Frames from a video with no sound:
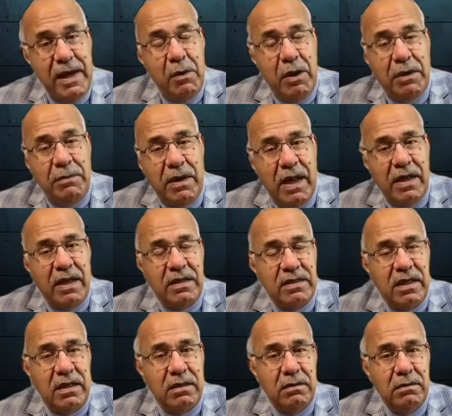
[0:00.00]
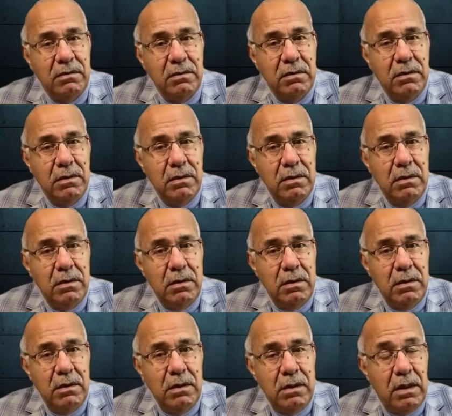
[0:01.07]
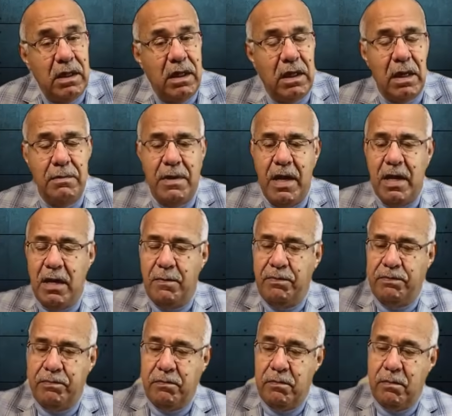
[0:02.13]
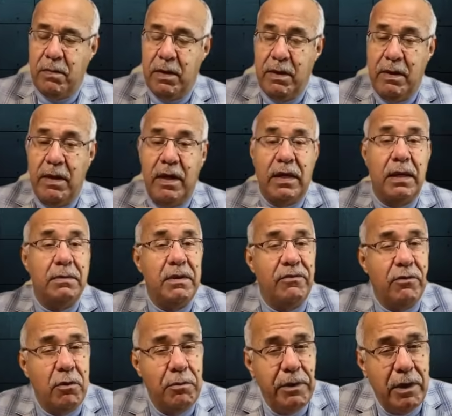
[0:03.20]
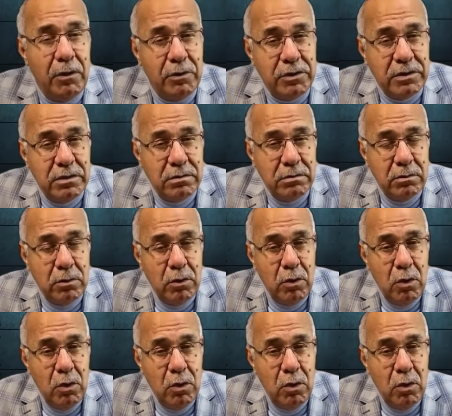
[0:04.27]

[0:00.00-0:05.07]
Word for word: معايا واحد من العناصر يلا معايا ركبنا في لومبيلونس